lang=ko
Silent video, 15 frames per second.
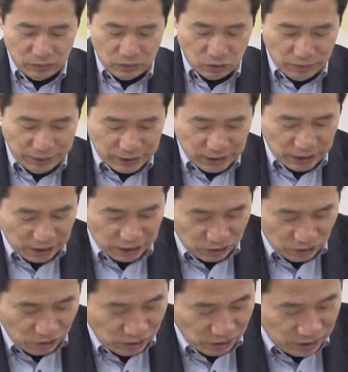또
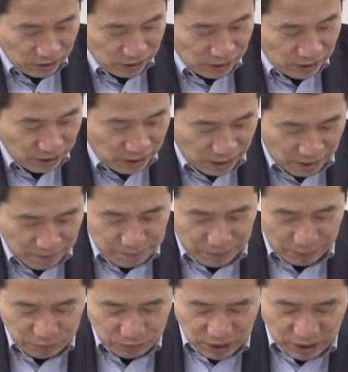마찬가지로 한
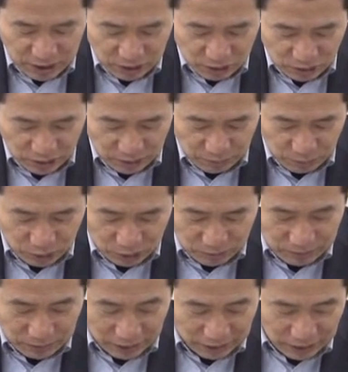백부장에게도 나, 뭐,
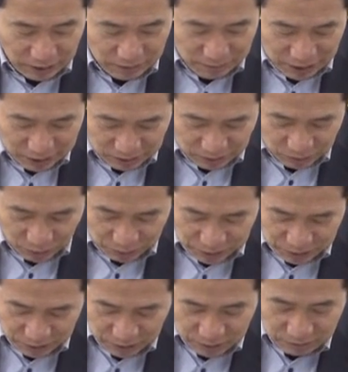타나는 말씀이
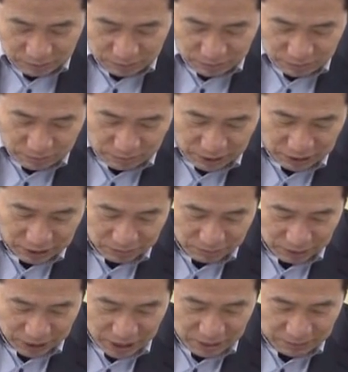보면은 몇
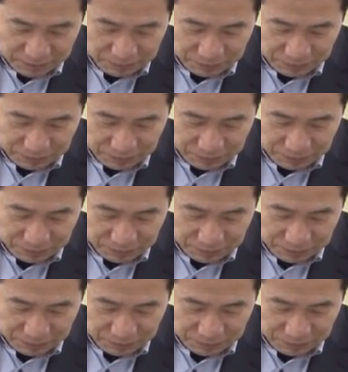절입니까?